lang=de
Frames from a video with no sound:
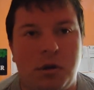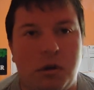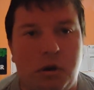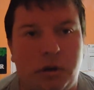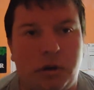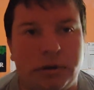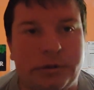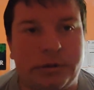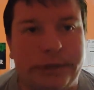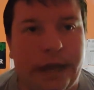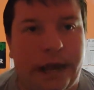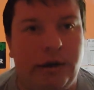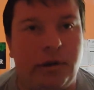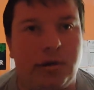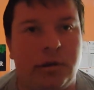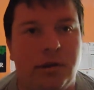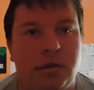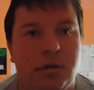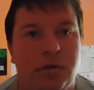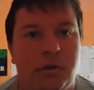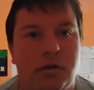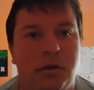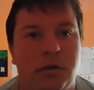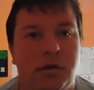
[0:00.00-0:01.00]
Und dann
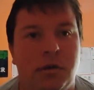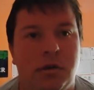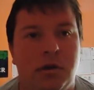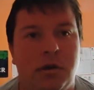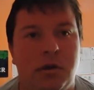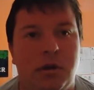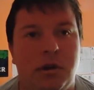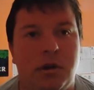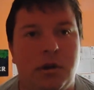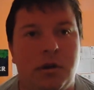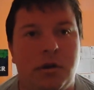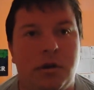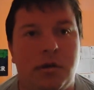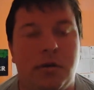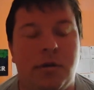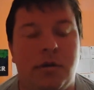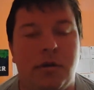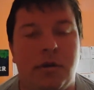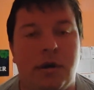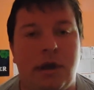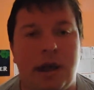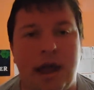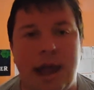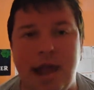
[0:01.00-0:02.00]

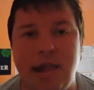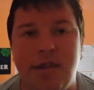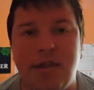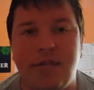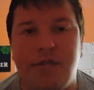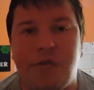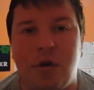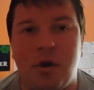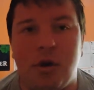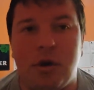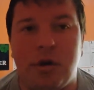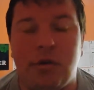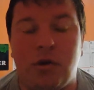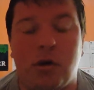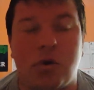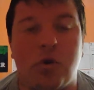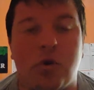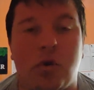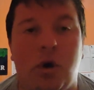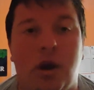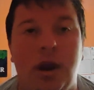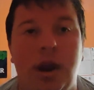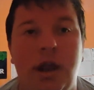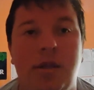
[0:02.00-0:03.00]
ist vor noch
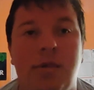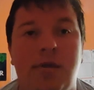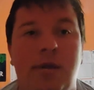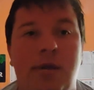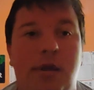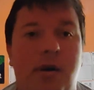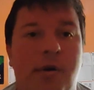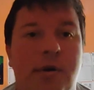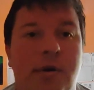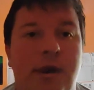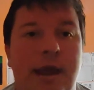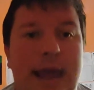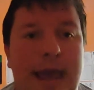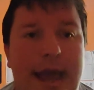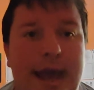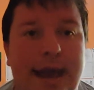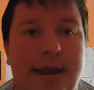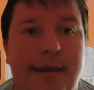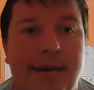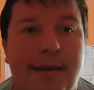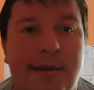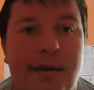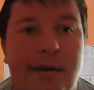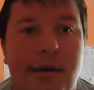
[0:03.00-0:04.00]
gar nicht so lange her
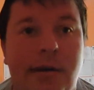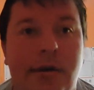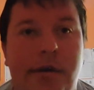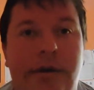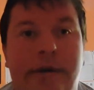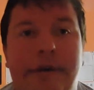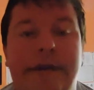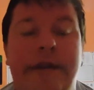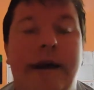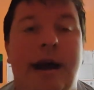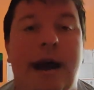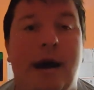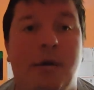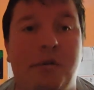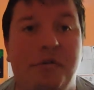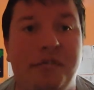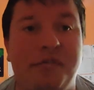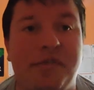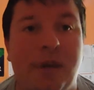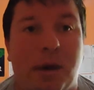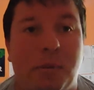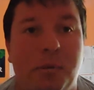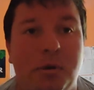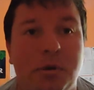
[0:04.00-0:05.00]
einer
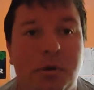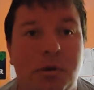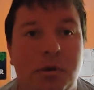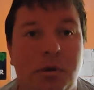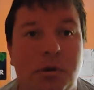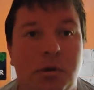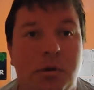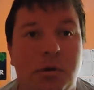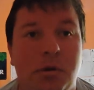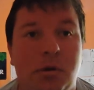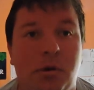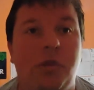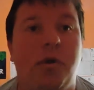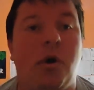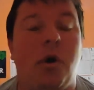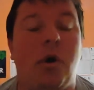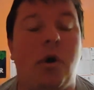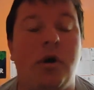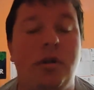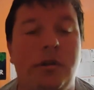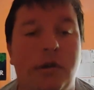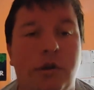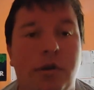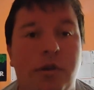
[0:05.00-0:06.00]
auftaucht und
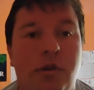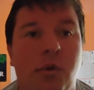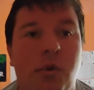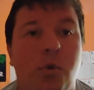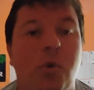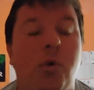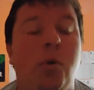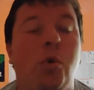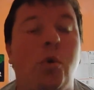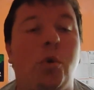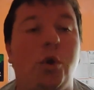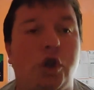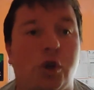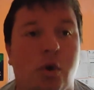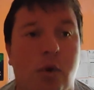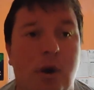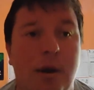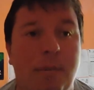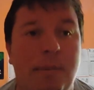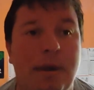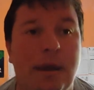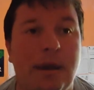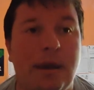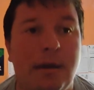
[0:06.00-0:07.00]
hat, sage und
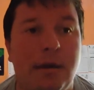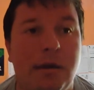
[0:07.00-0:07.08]
schreibe,